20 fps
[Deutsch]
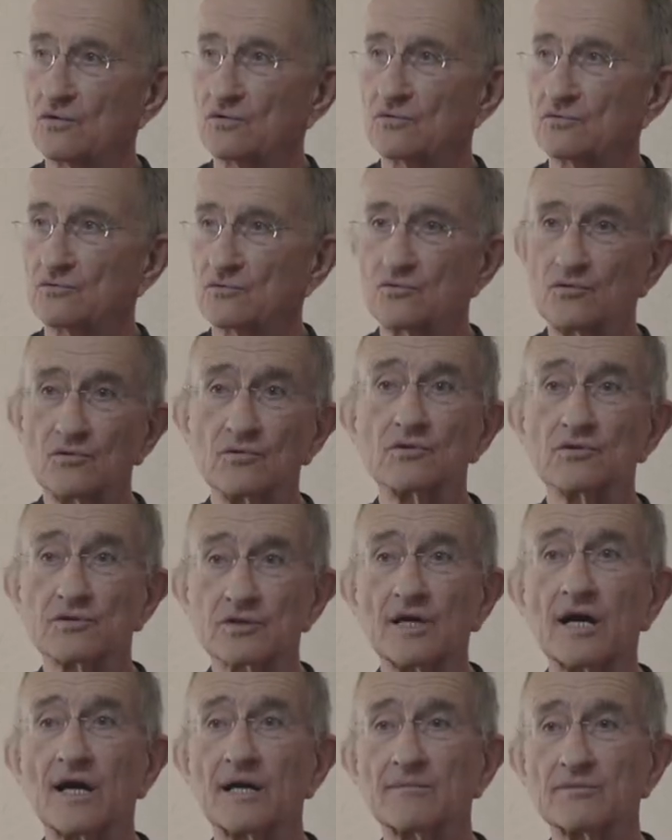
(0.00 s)
ein,
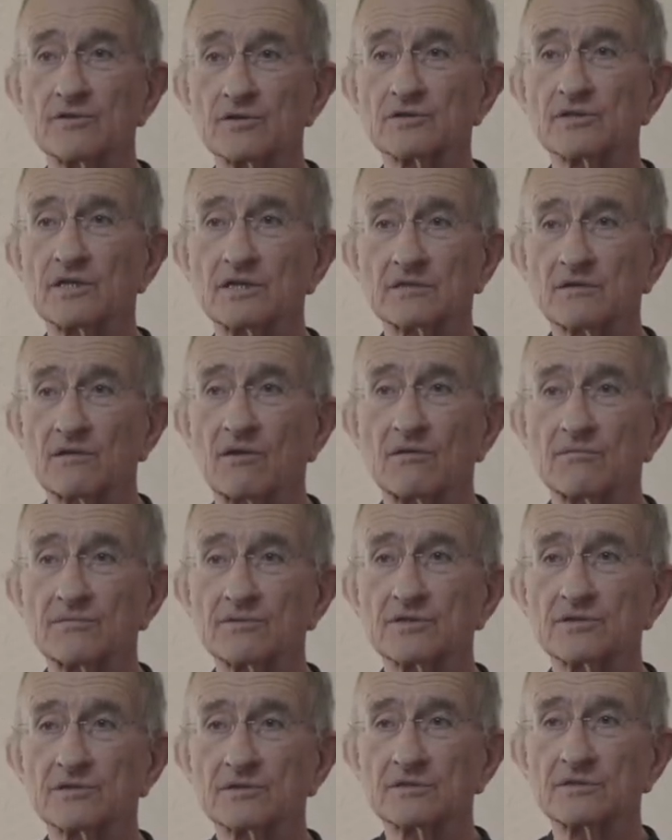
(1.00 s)
Kugelschreiber, das hat,
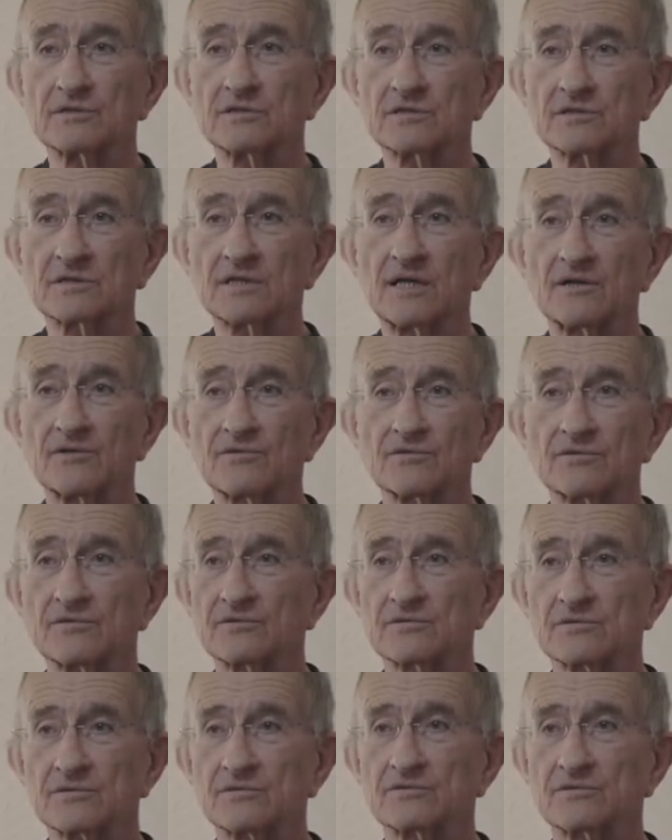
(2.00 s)
glaube ich, das, kann,
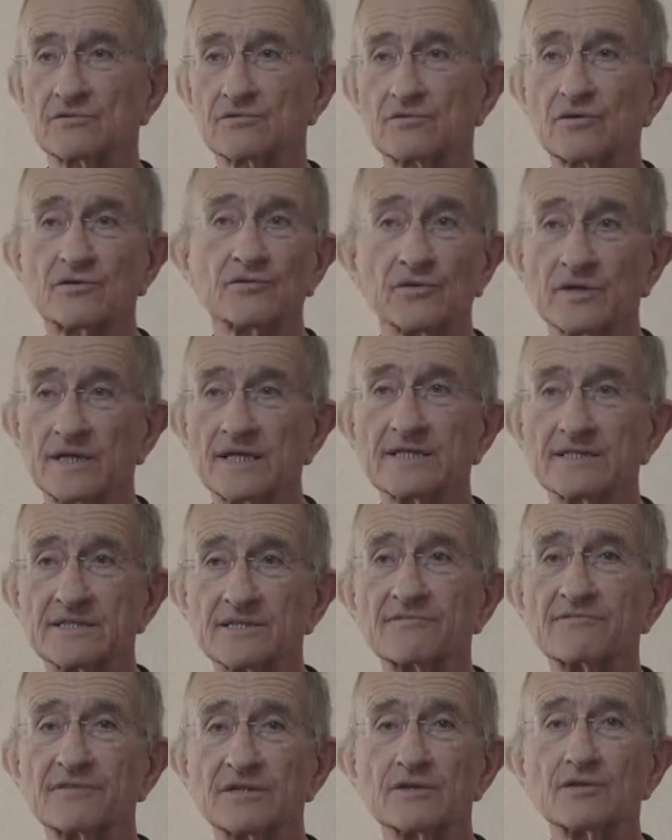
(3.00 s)
das, das können noch
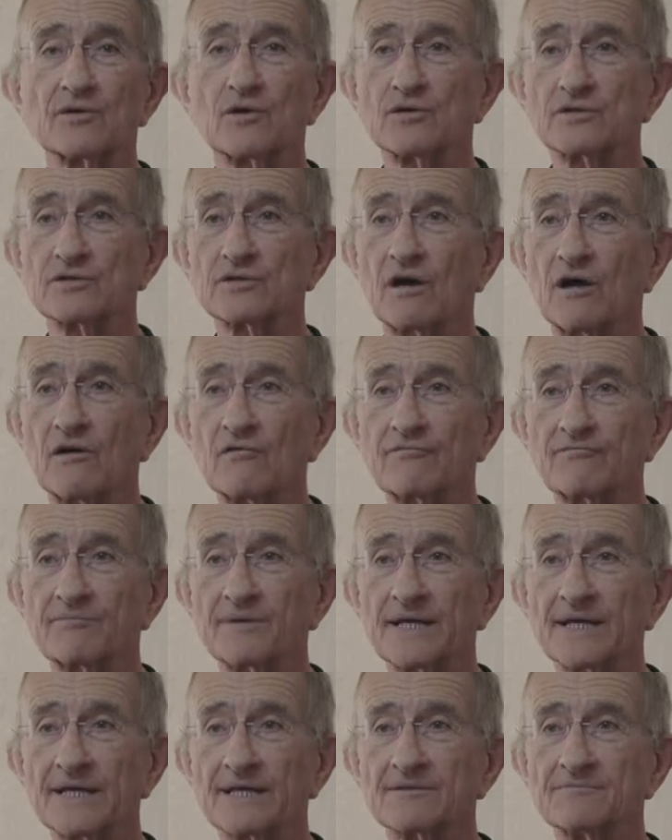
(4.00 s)
relativ viele Leute
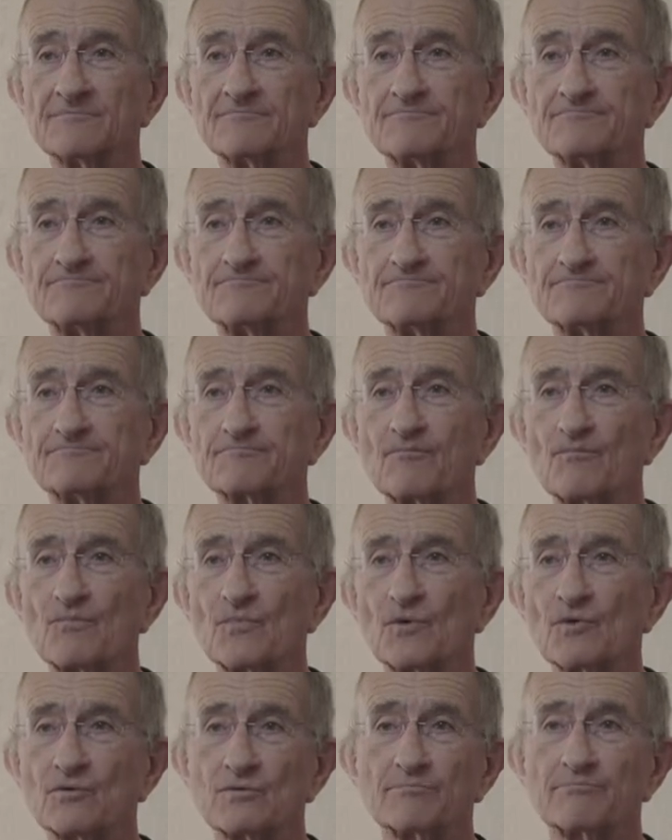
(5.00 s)
aufbringen
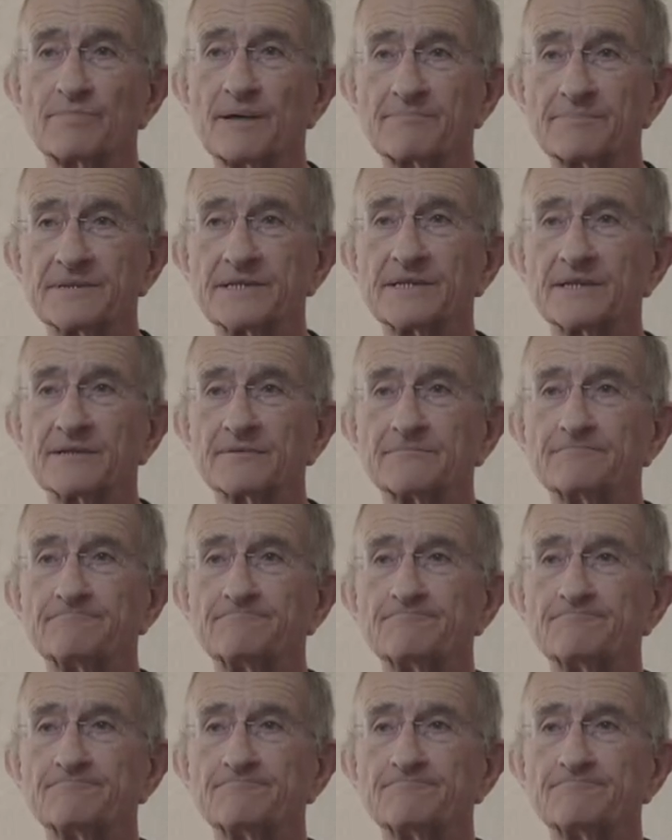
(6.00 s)
und Papier.